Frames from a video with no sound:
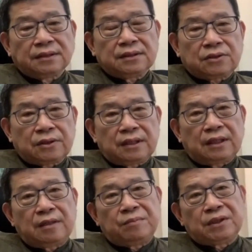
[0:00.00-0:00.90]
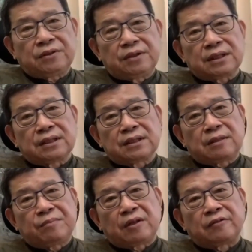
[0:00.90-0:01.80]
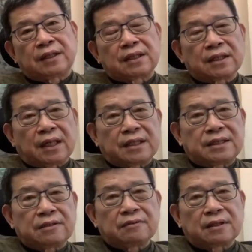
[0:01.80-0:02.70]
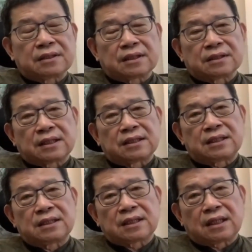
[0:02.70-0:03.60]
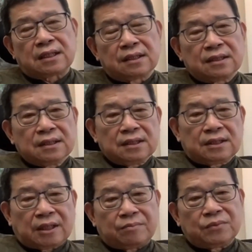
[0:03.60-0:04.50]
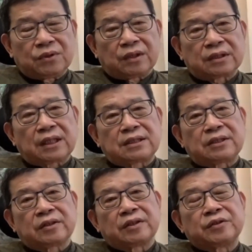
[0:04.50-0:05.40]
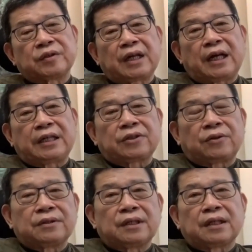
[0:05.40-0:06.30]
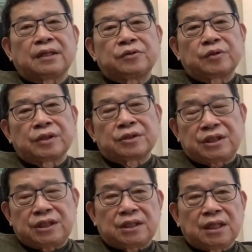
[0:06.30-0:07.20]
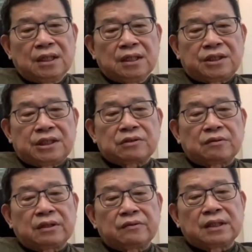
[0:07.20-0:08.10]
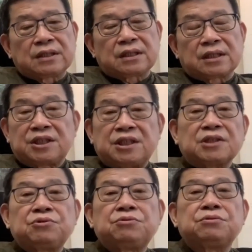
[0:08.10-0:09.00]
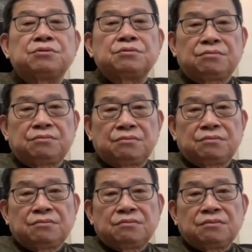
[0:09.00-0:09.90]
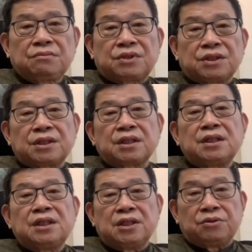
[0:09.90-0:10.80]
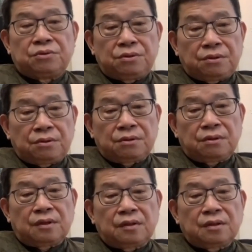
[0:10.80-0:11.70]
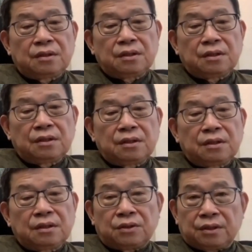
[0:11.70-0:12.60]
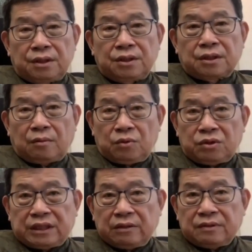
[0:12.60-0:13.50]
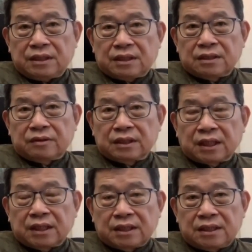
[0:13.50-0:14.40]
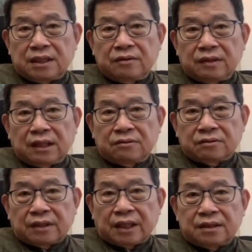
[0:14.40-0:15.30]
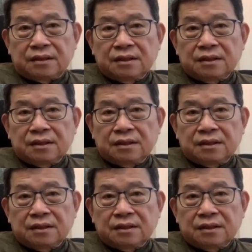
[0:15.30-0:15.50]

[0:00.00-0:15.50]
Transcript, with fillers: 所以呢，人们对这个珍宝坊那个海鲜湾，这个在西沙沉没啊，大家有很多的哀痛啊，很多的记。其实我认为那是个情绪，嗯，对，一个隐喻。对。到目前为止，或者可见的未来五年，